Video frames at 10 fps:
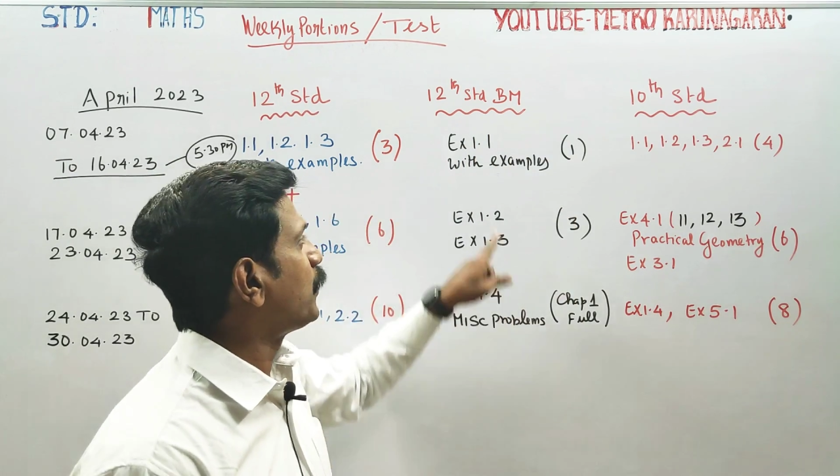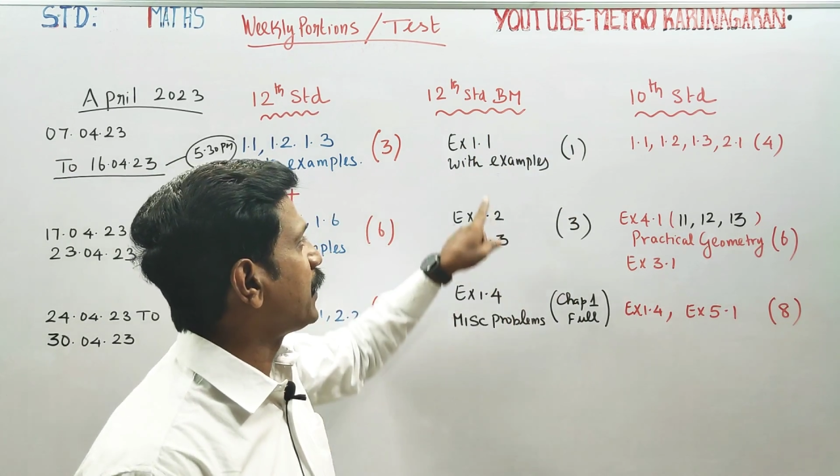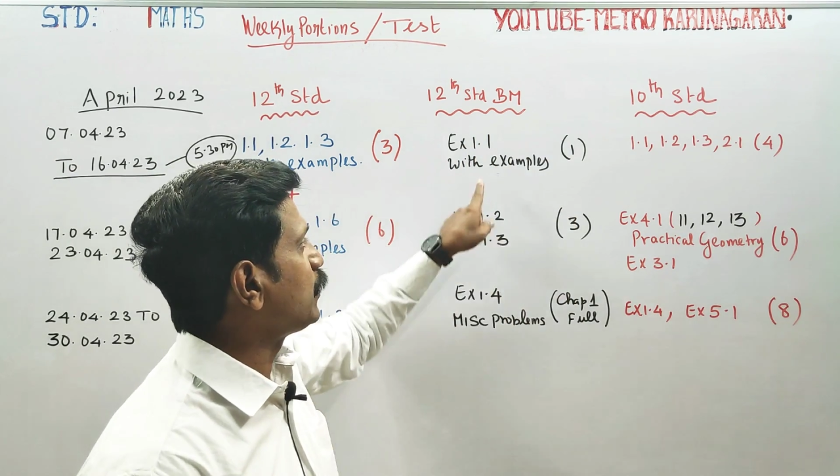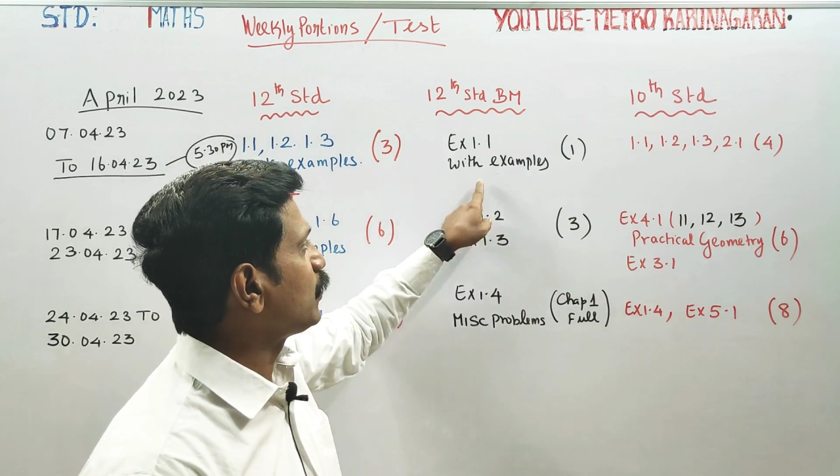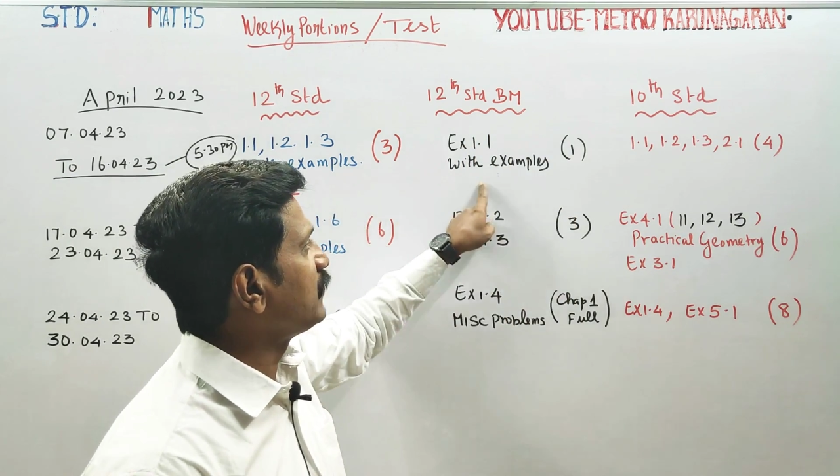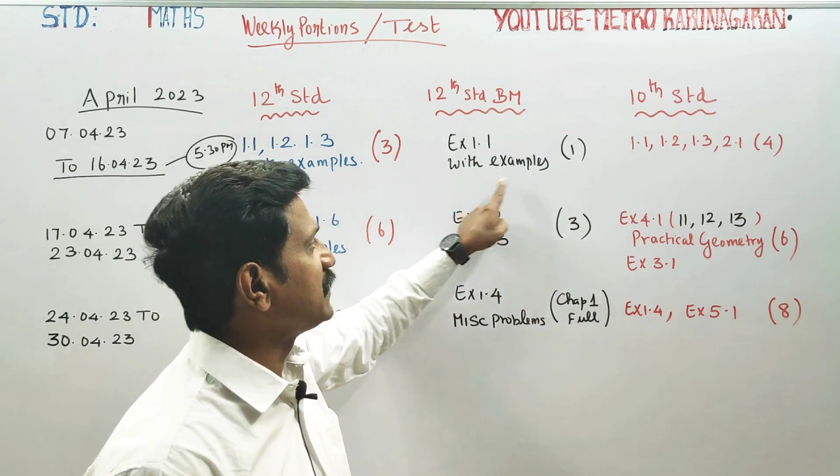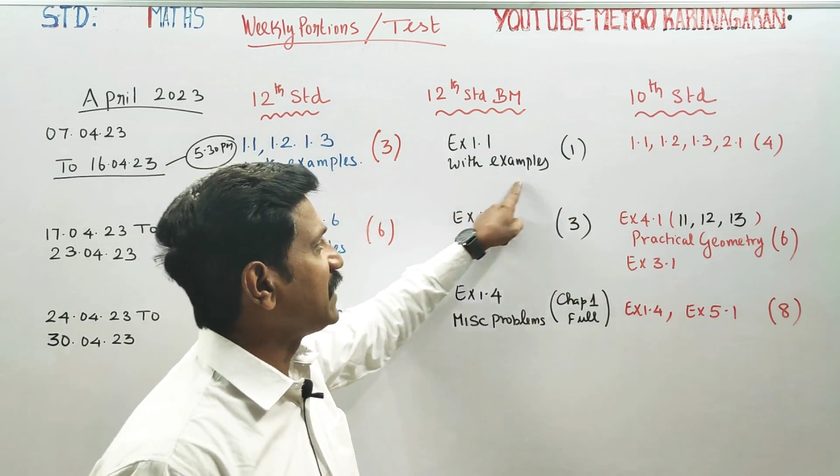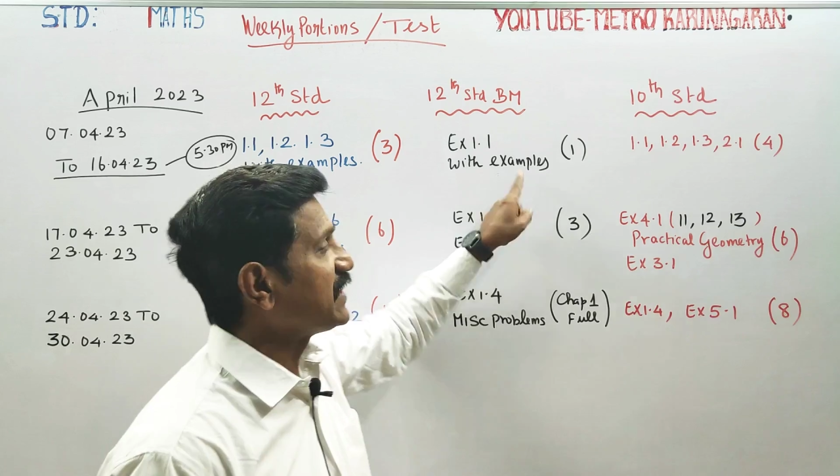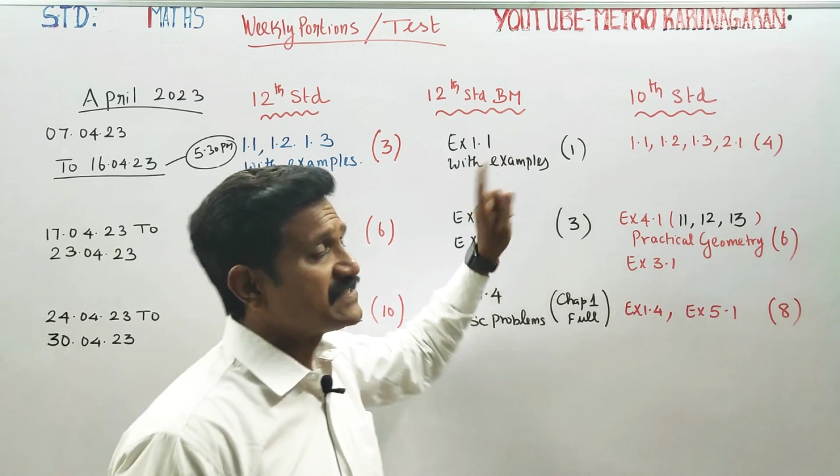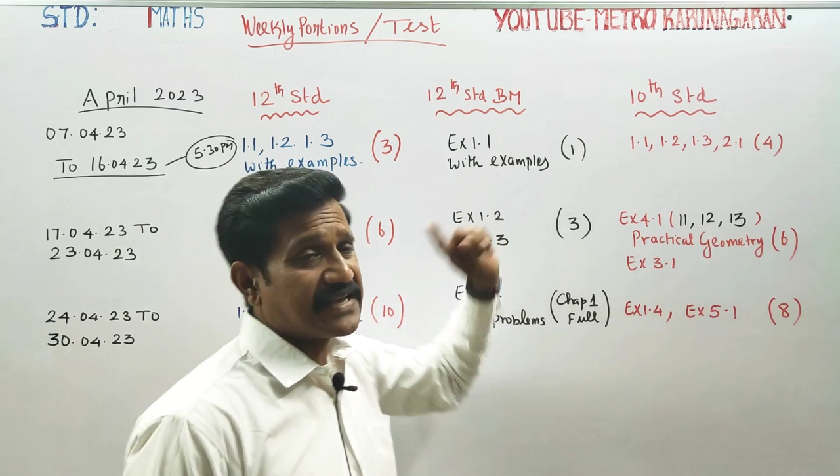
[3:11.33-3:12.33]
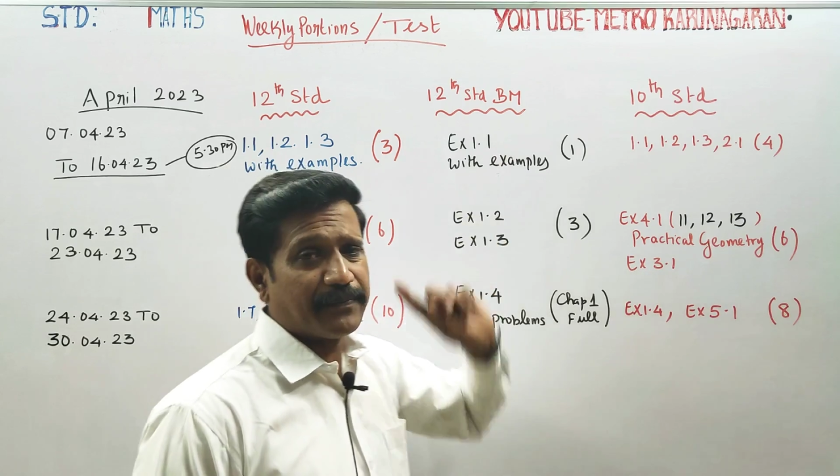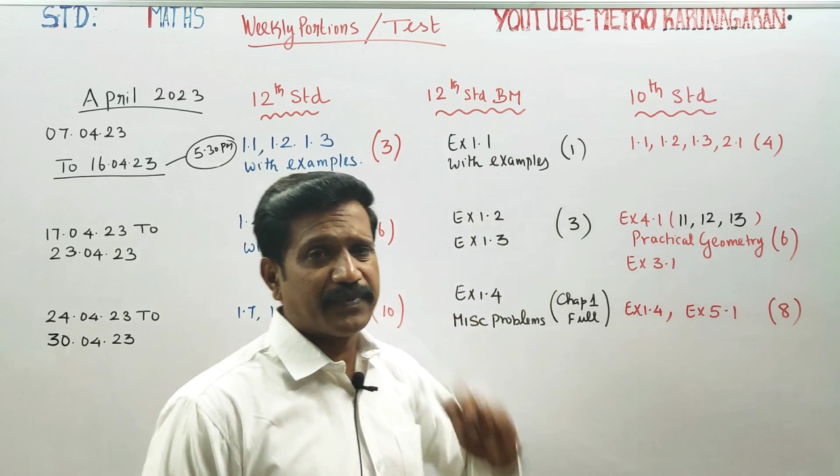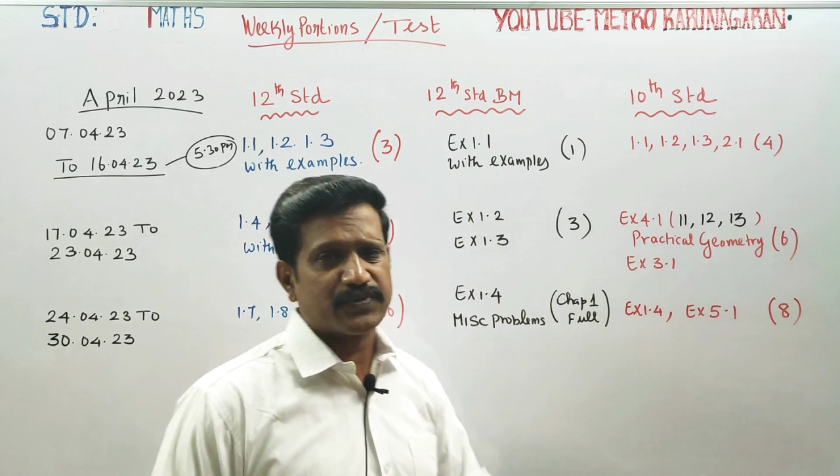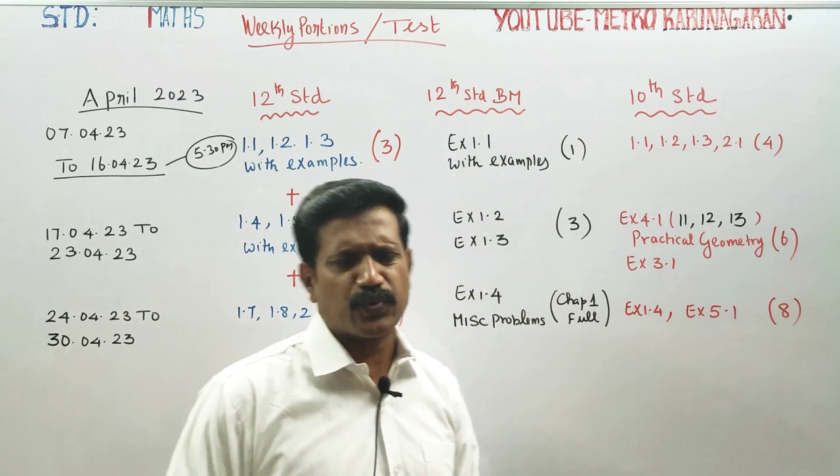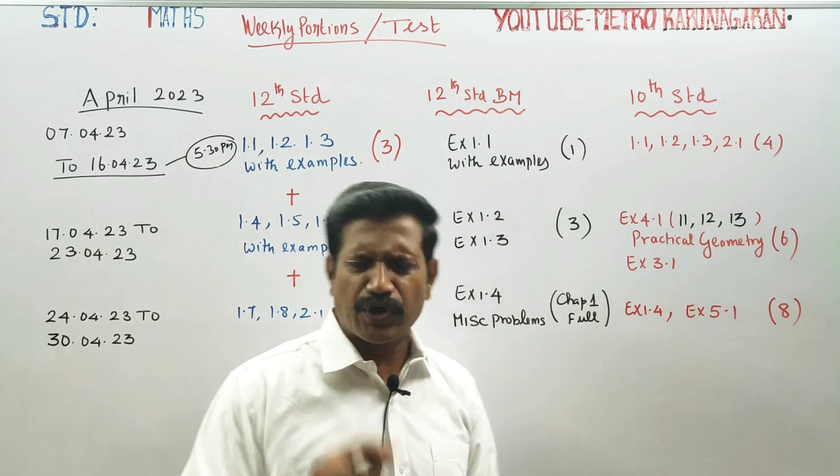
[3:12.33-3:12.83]
பாயிண்ட் ஒன் வித்
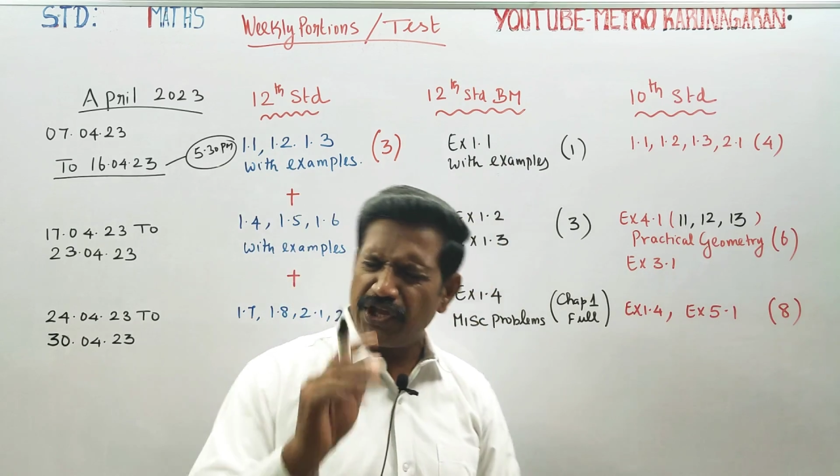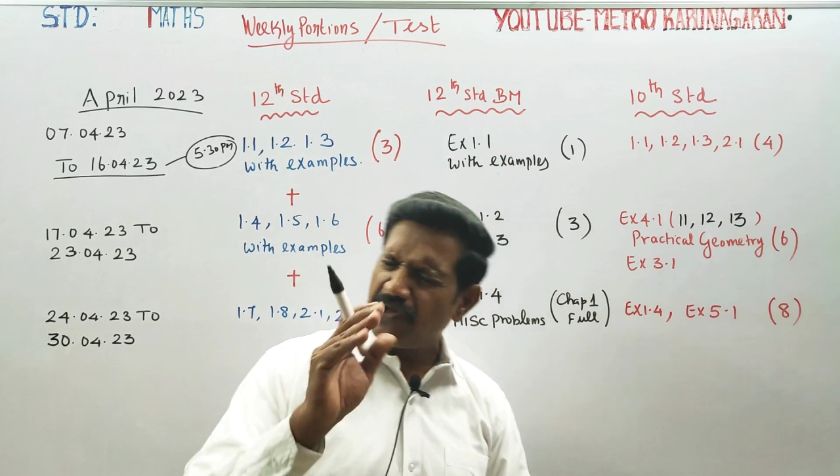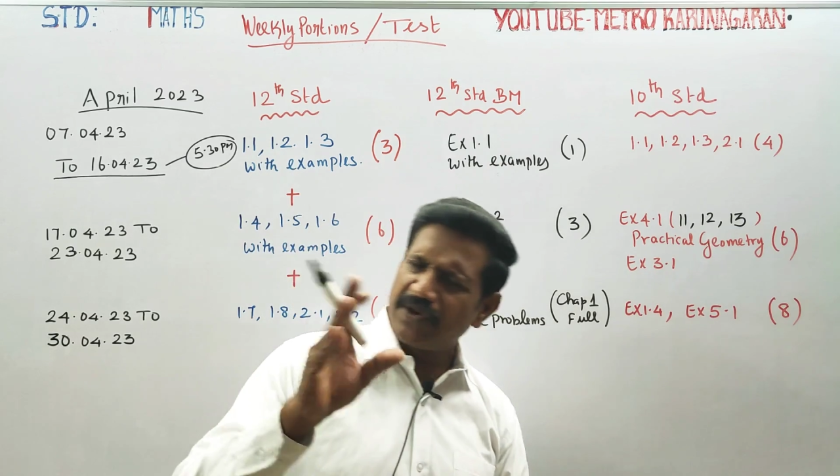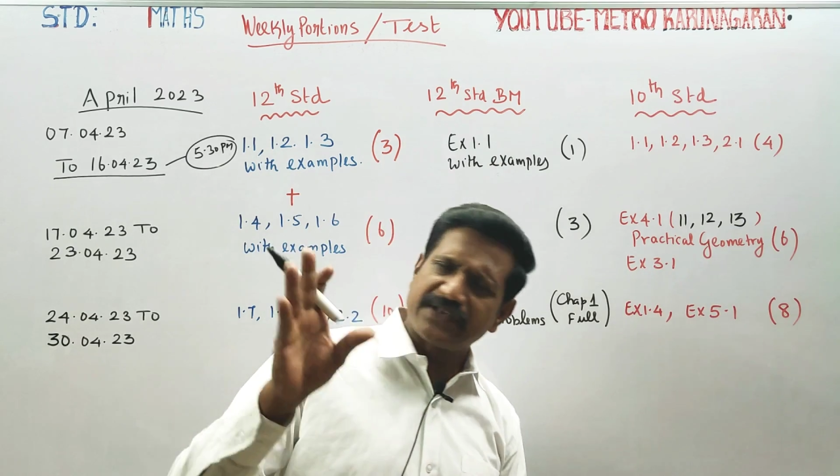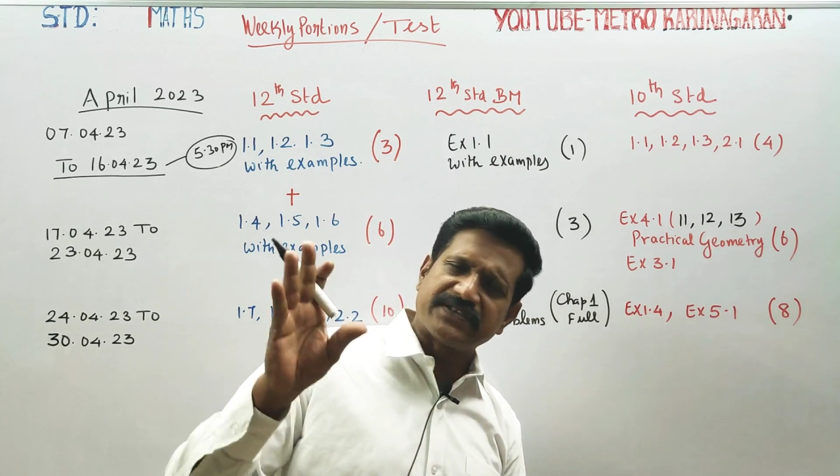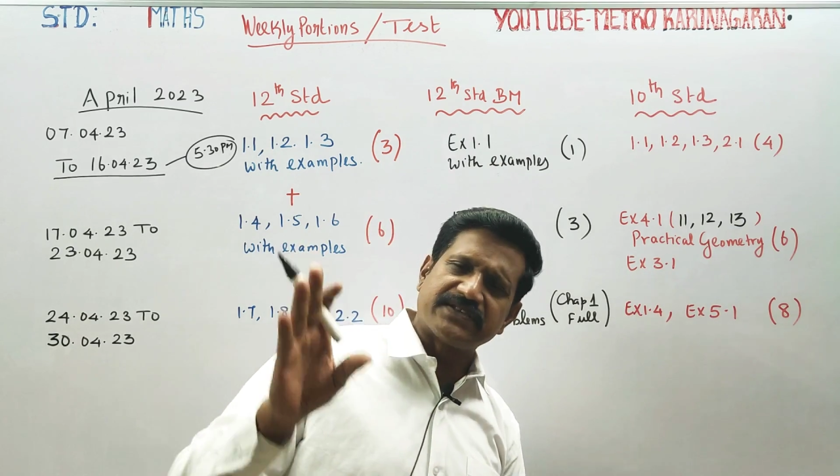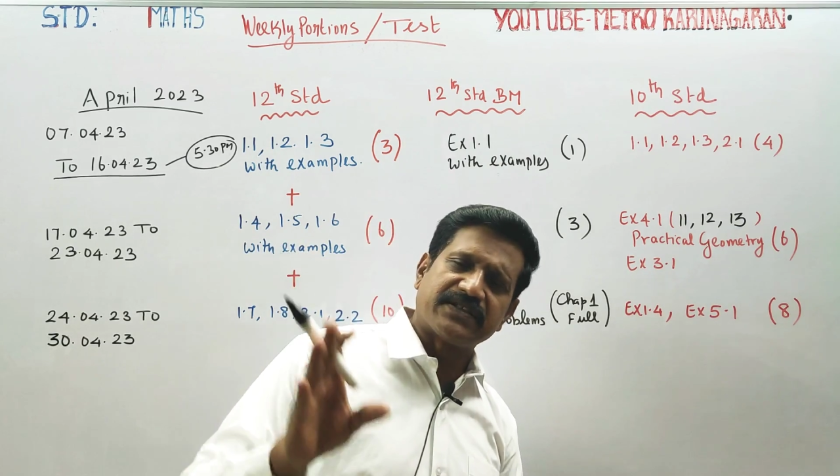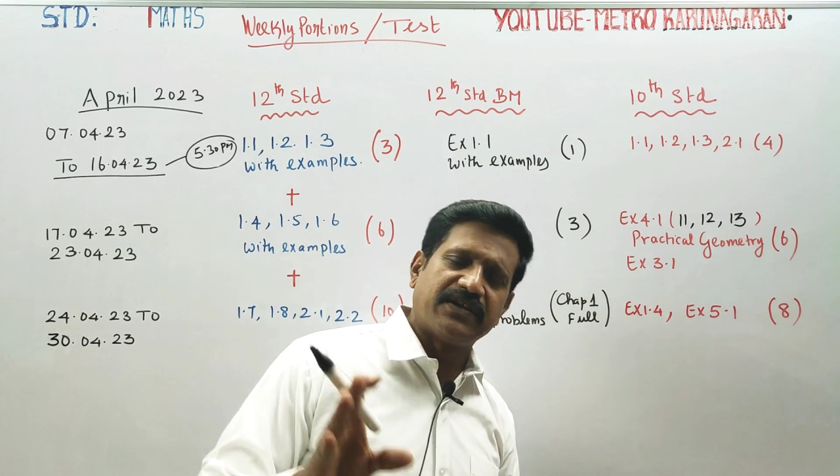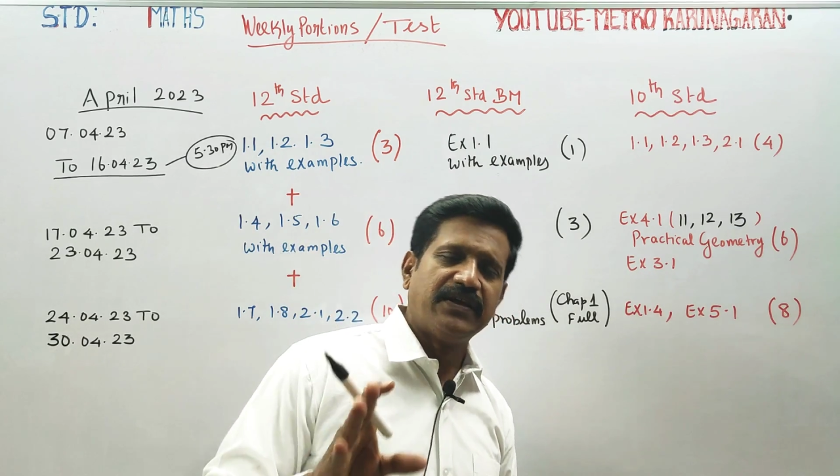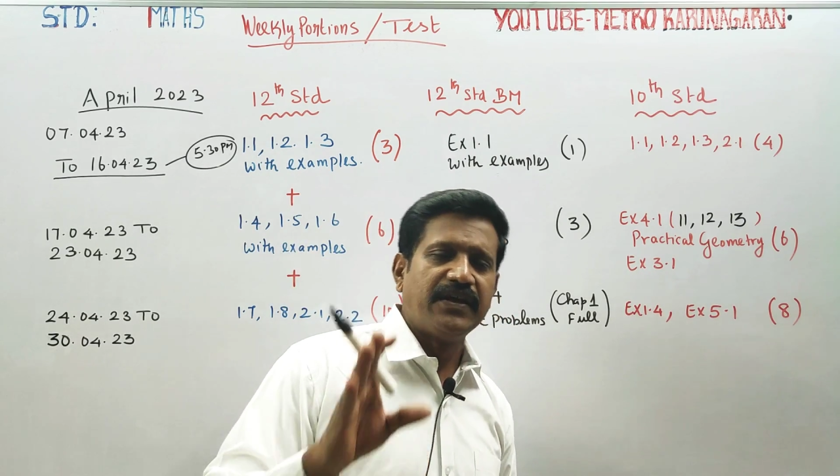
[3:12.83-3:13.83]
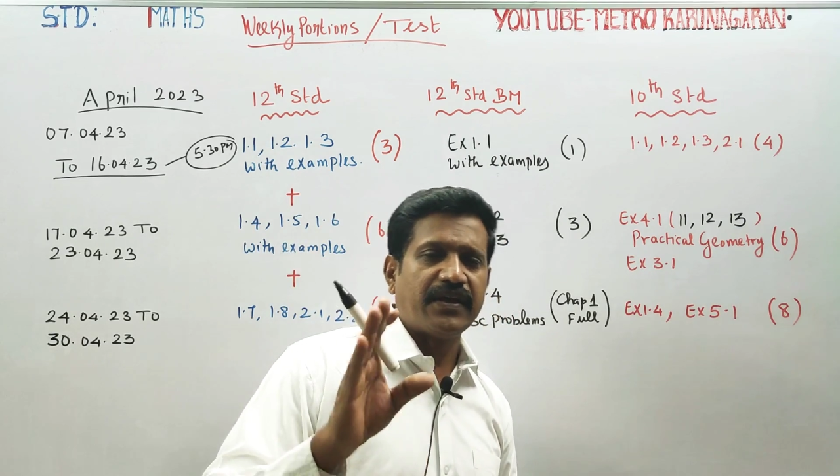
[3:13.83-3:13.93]
எக்ஸாம்பிள்ஸ் ஒரே ஒரு எக்ஸசைஸ் தான்